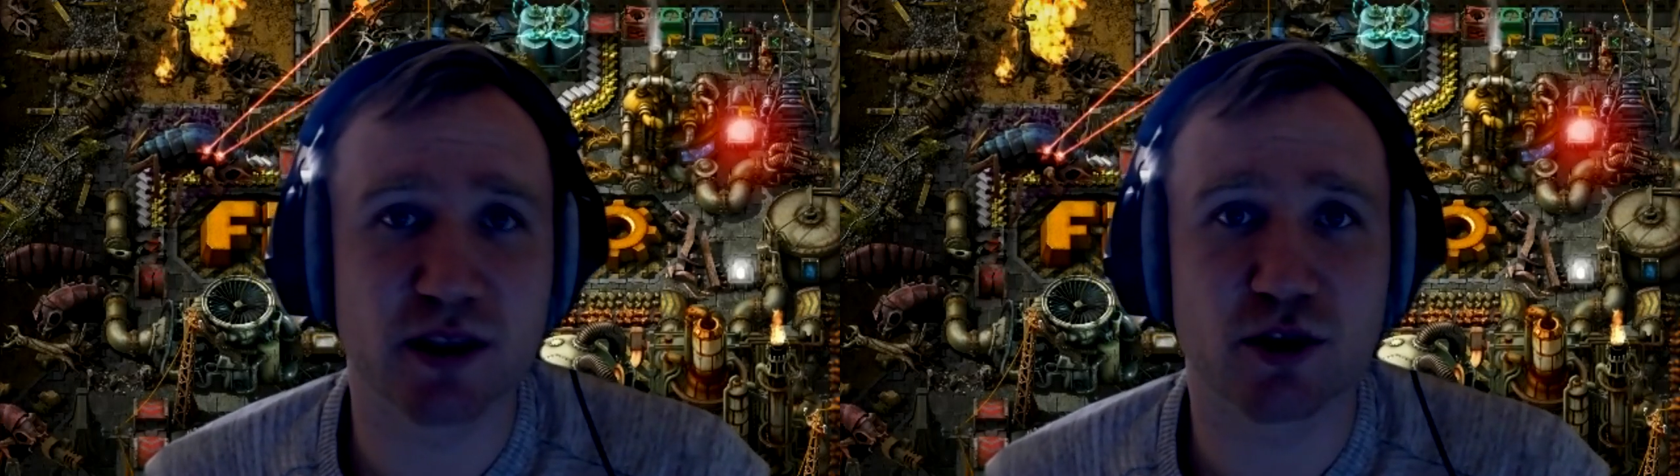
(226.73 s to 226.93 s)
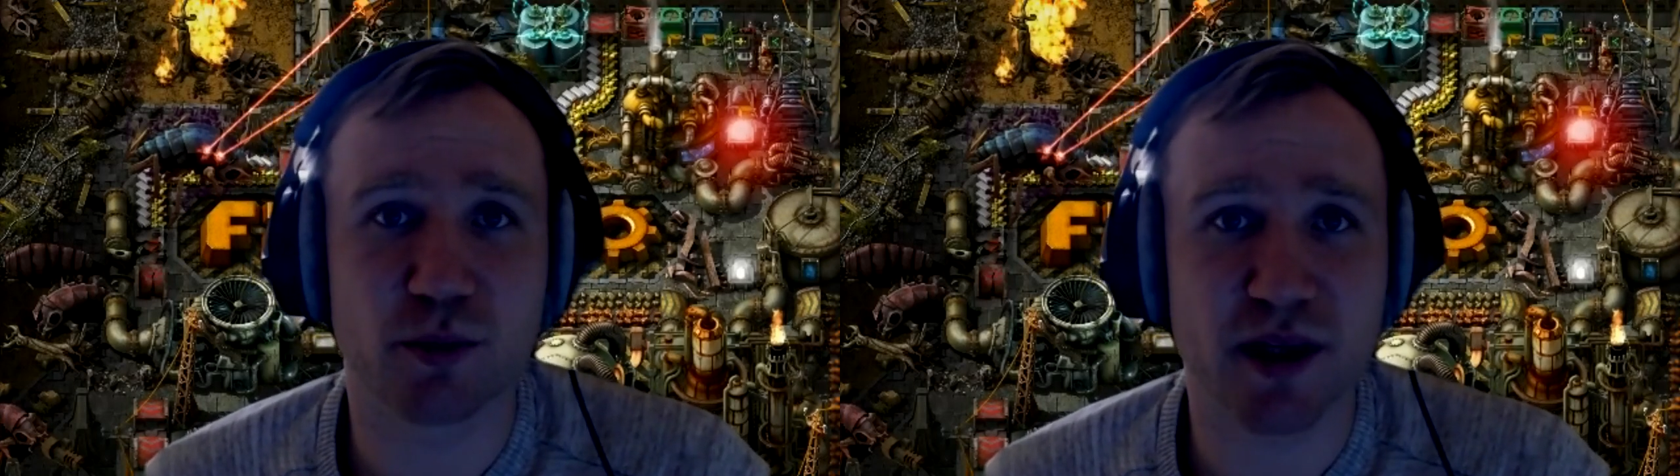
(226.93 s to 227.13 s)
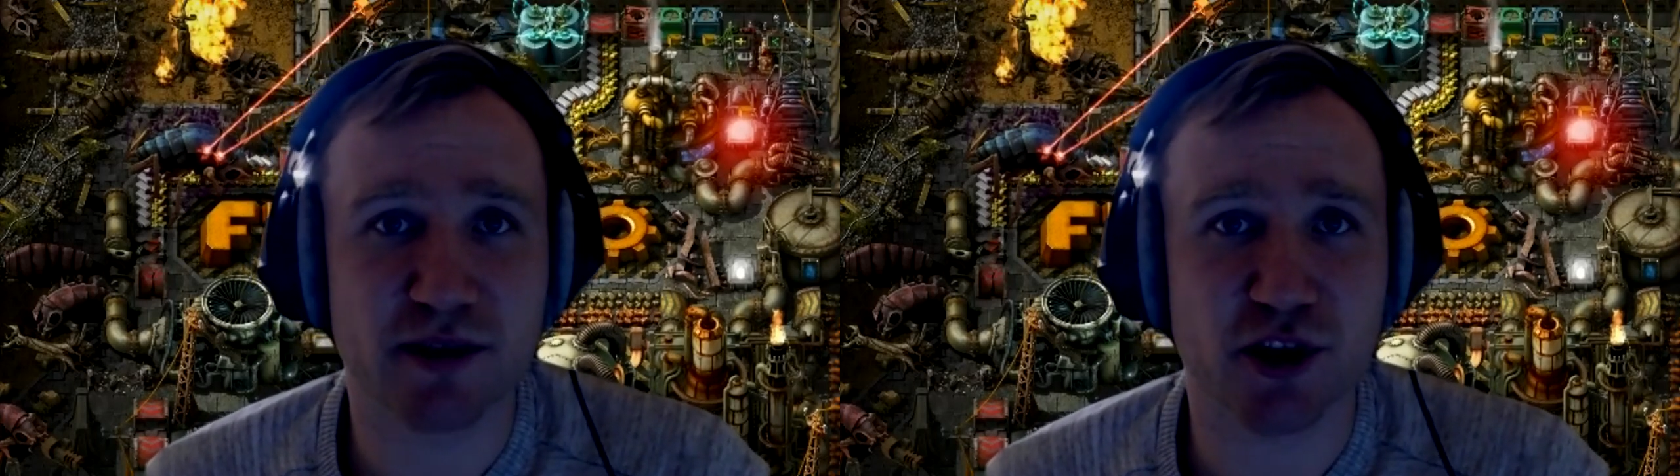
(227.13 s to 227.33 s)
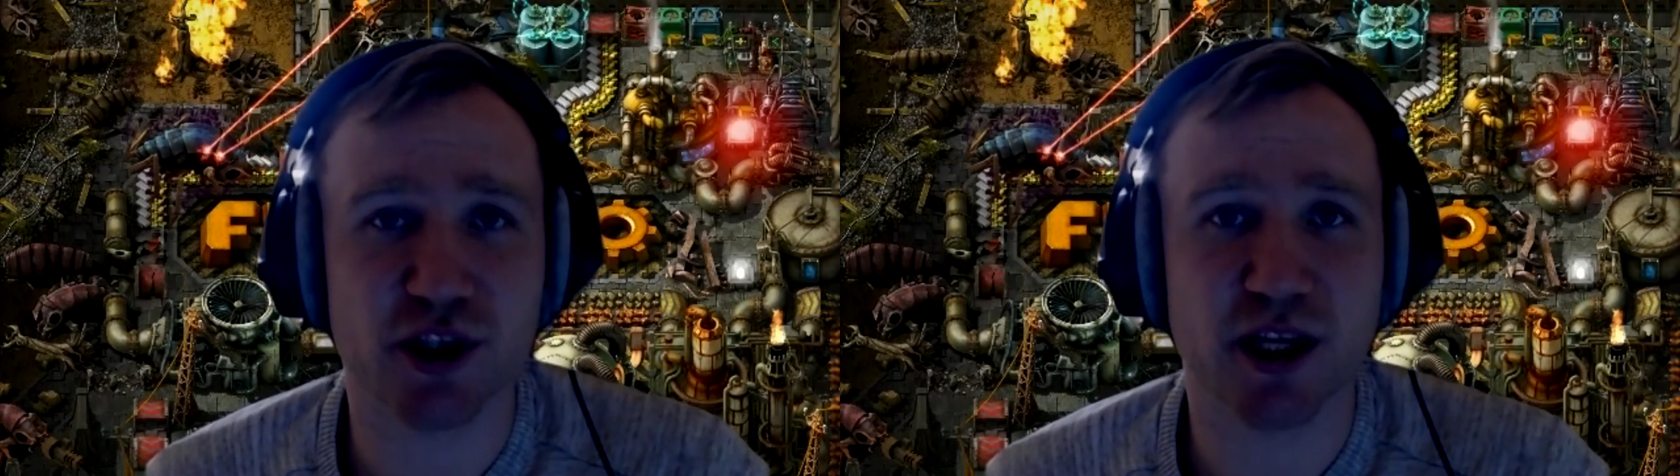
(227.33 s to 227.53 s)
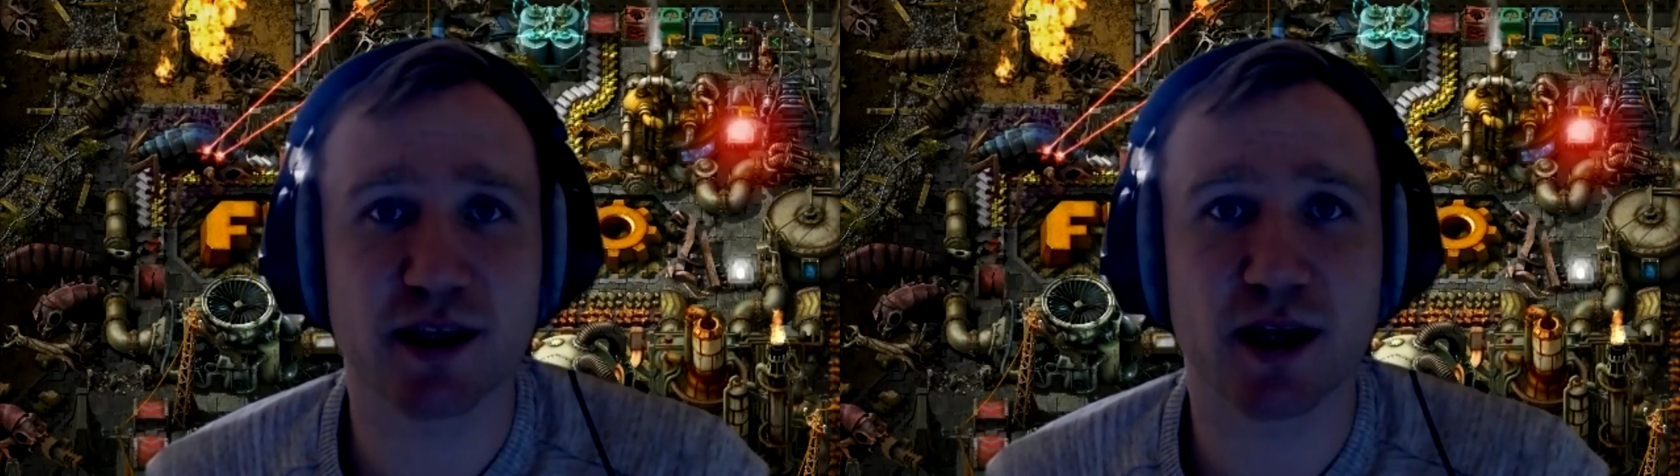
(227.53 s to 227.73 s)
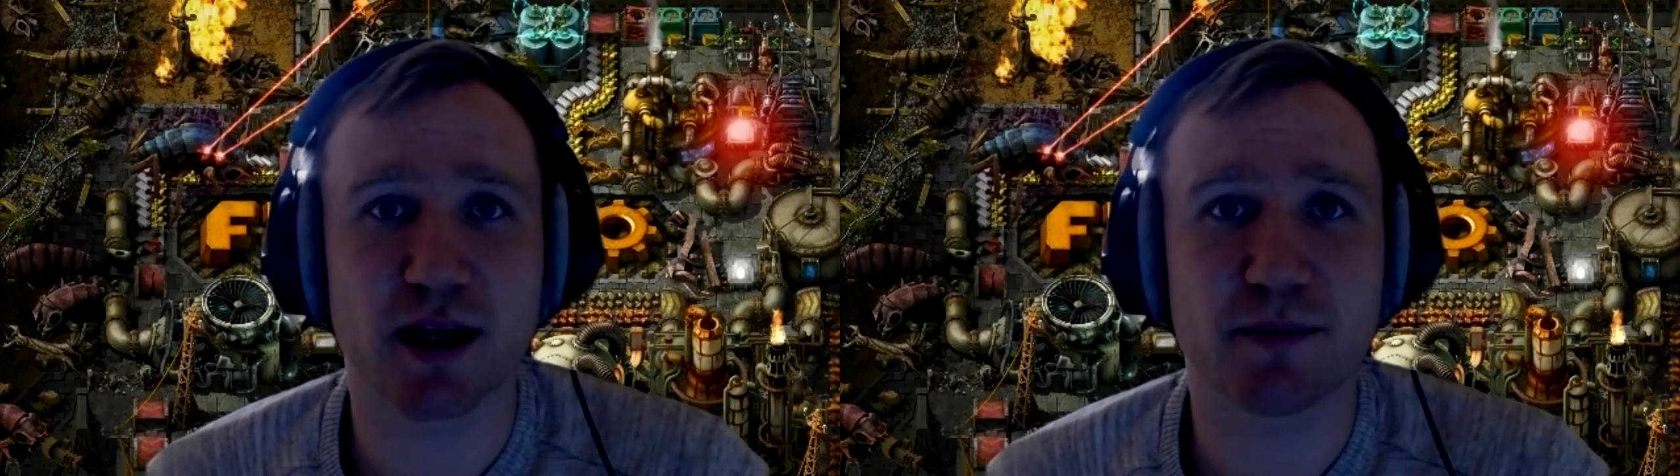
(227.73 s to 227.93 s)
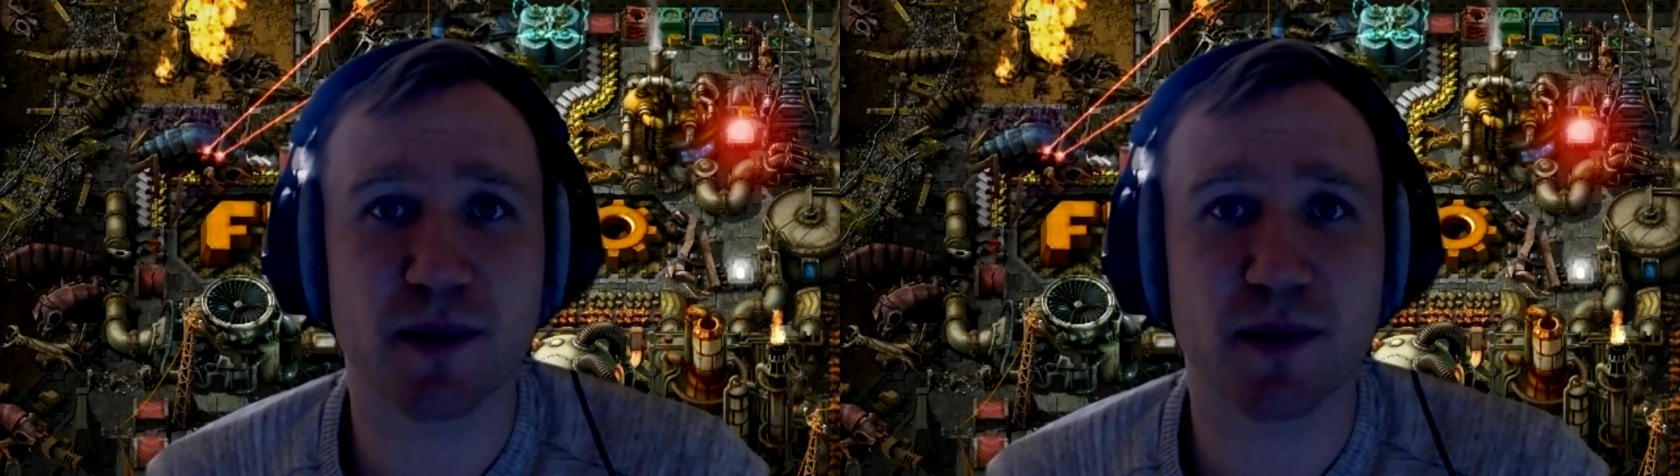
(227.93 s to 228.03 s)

komplett verstanden haben,